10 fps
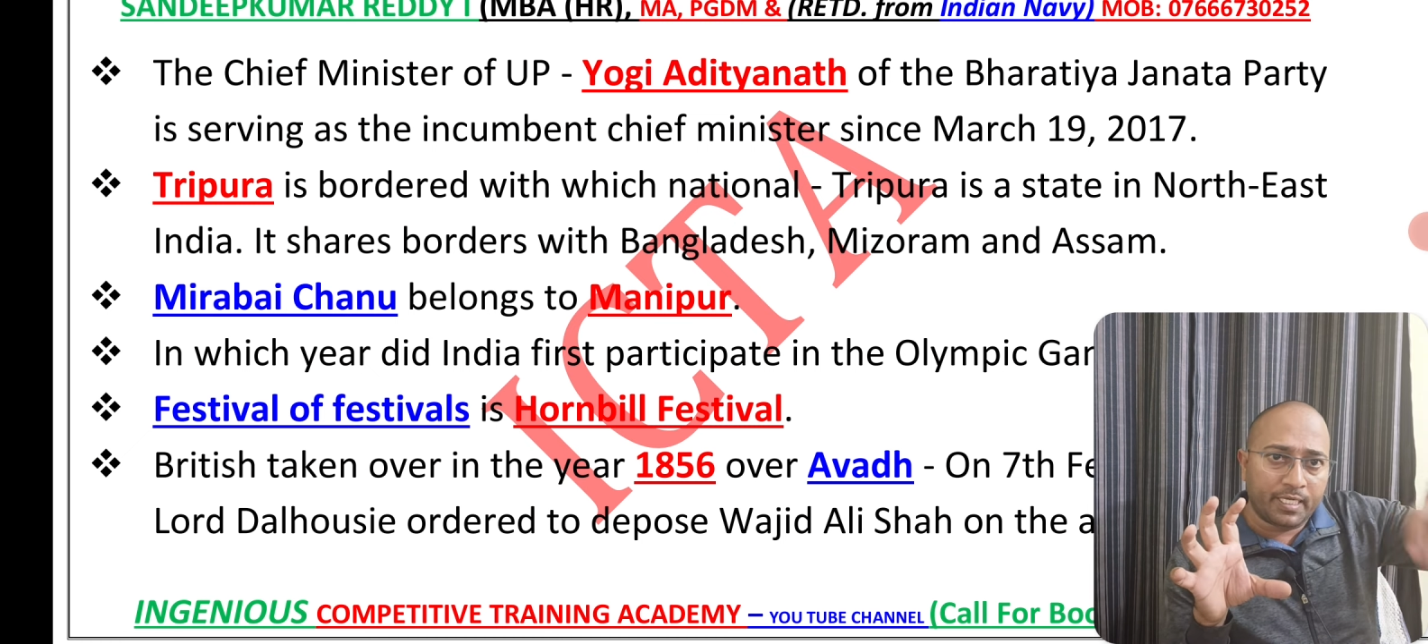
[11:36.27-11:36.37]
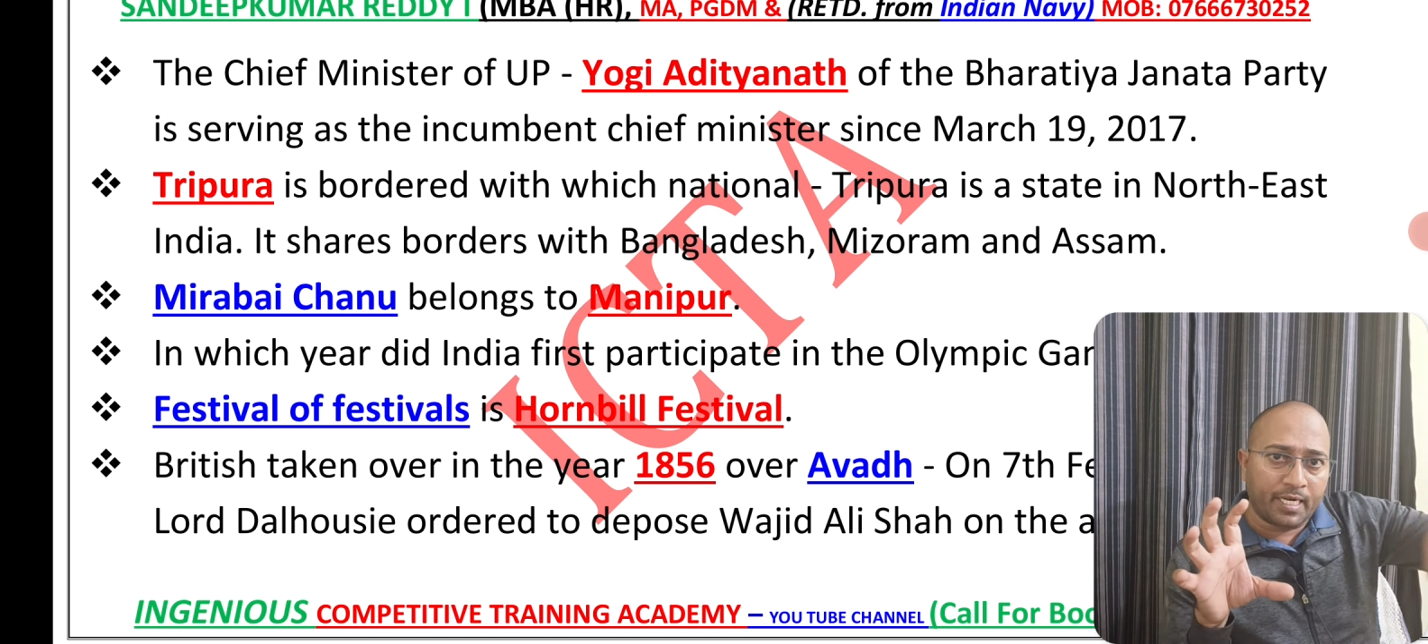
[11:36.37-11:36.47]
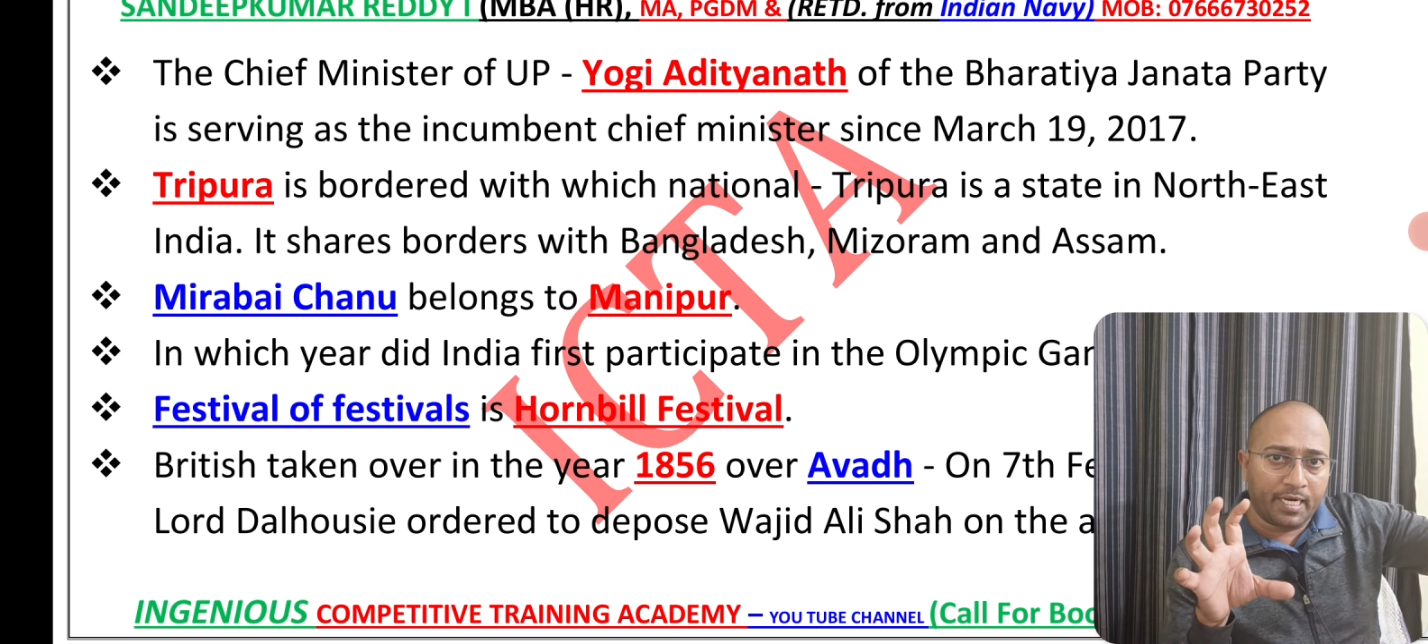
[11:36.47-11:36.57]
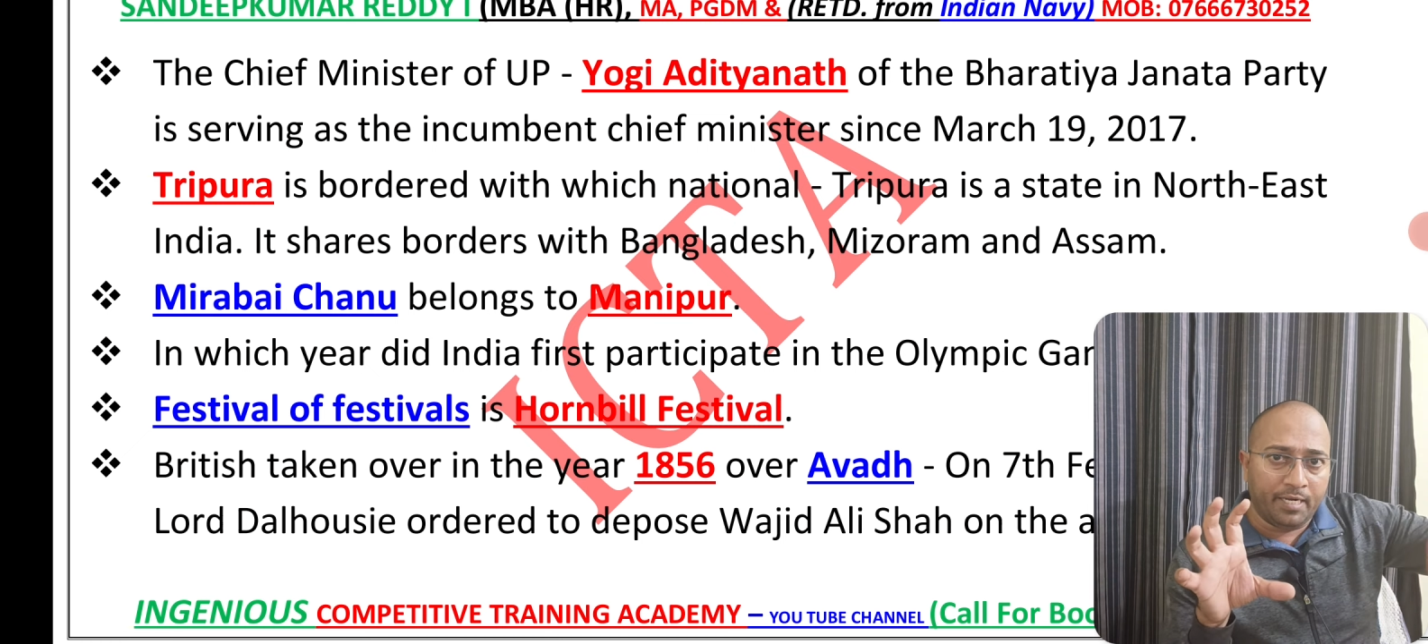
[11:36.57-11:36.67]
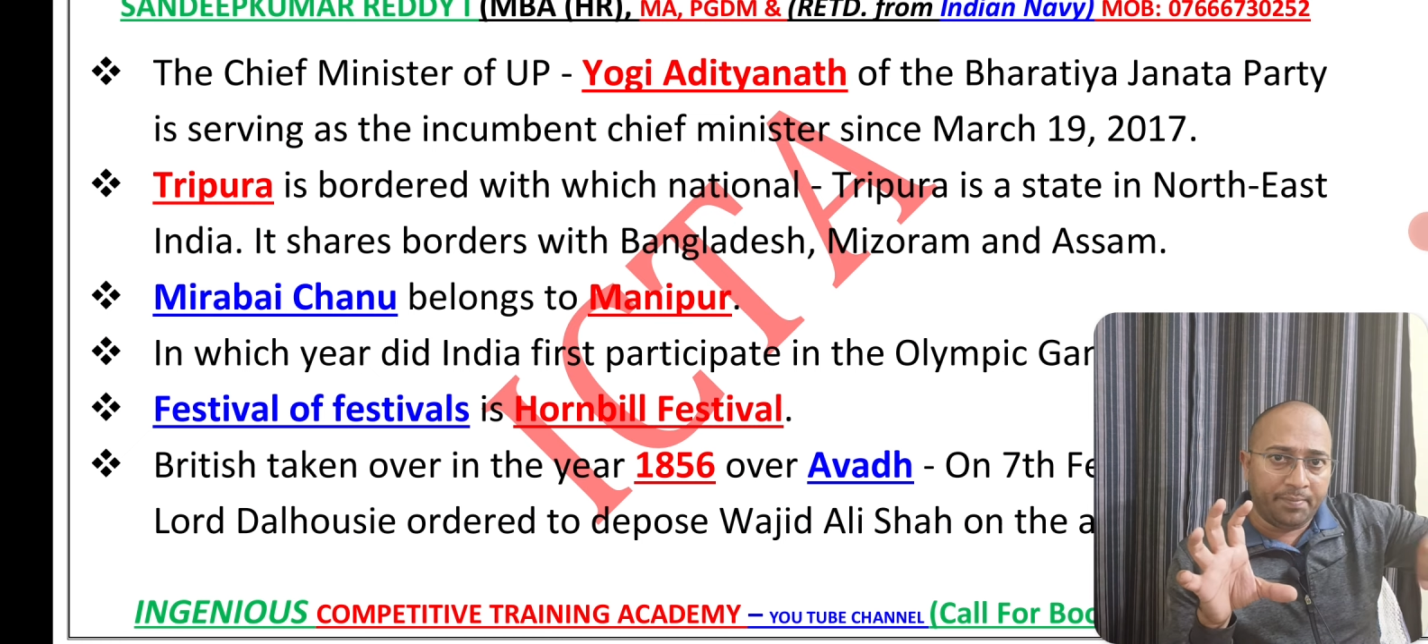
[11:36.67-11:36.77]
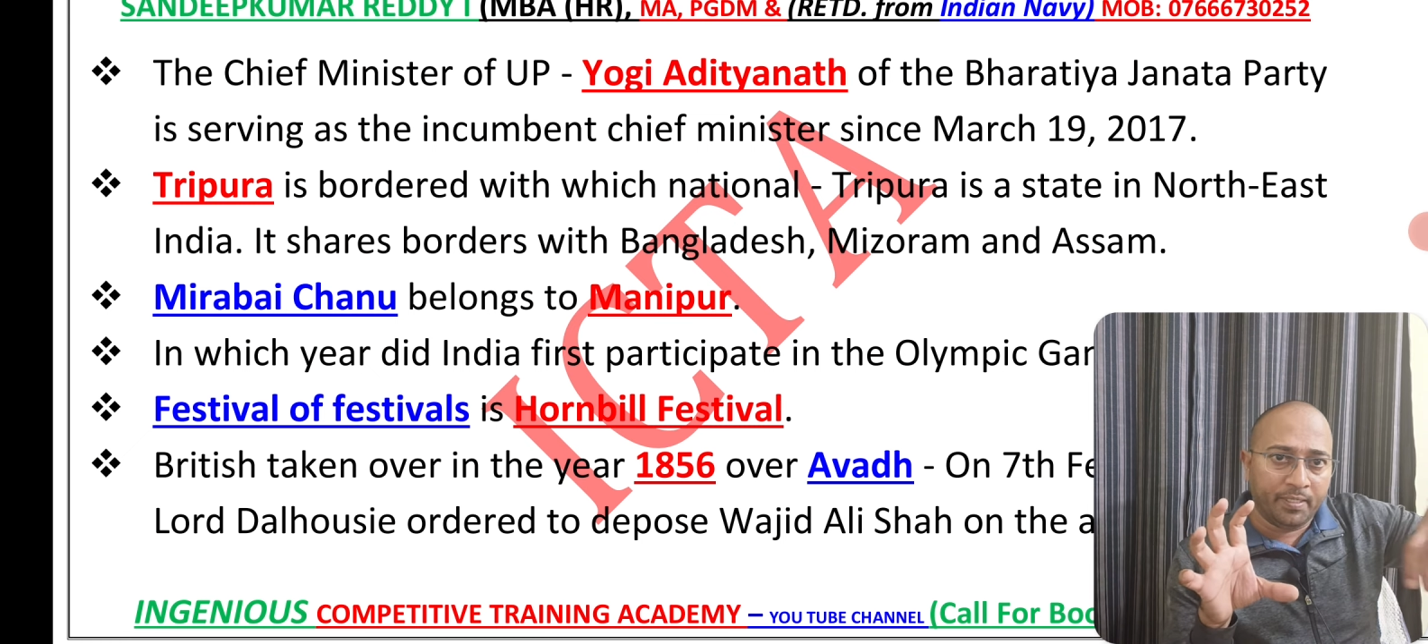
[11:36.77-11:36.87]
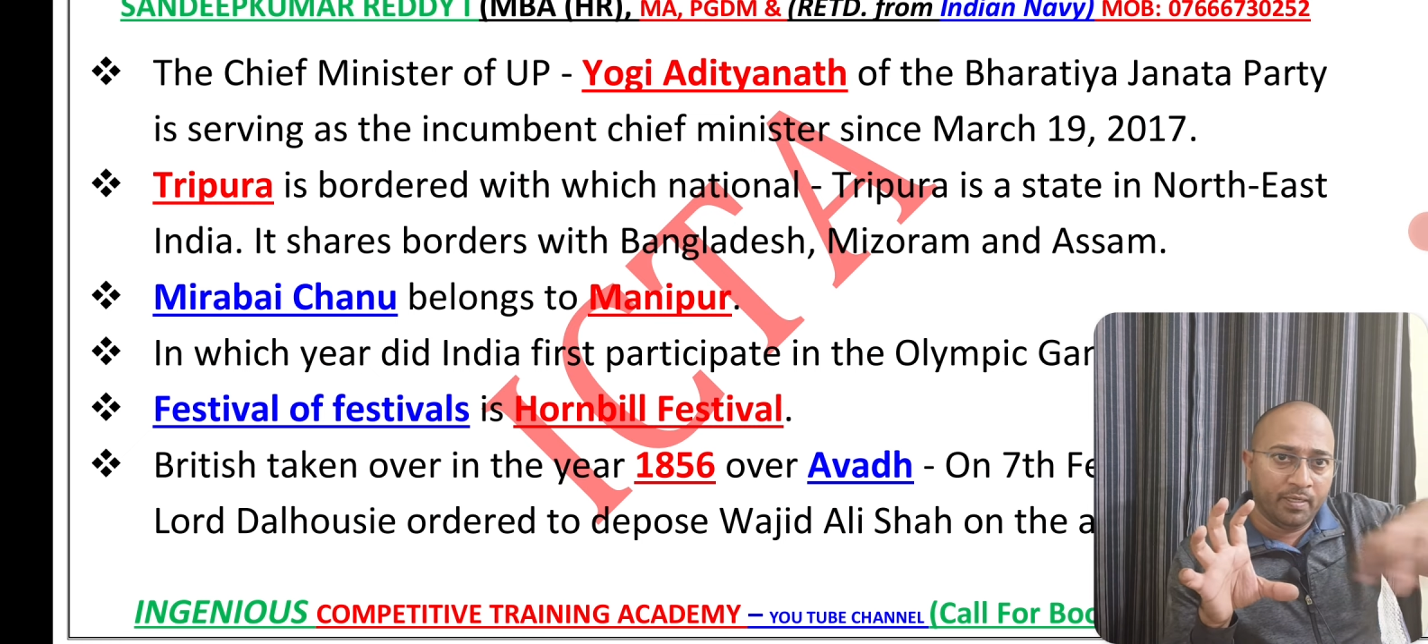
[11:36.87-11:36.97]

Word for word: అడిగేటప్పుడు